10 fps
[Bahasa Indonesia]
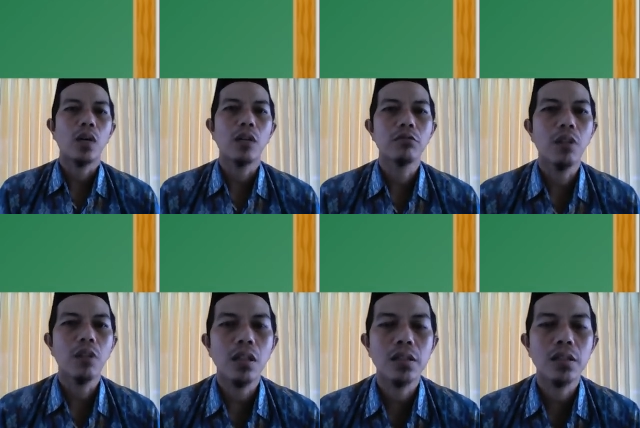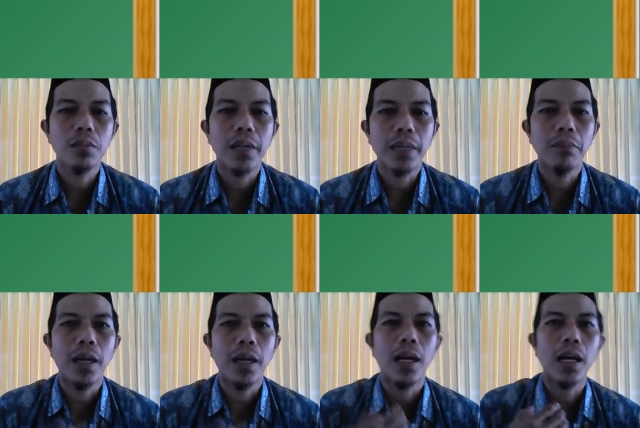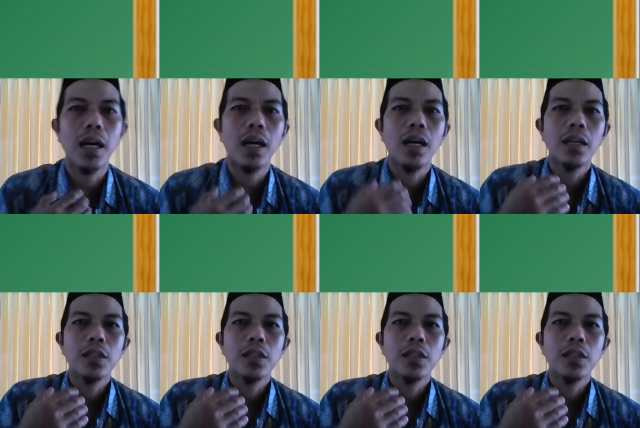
Allah sebagai maha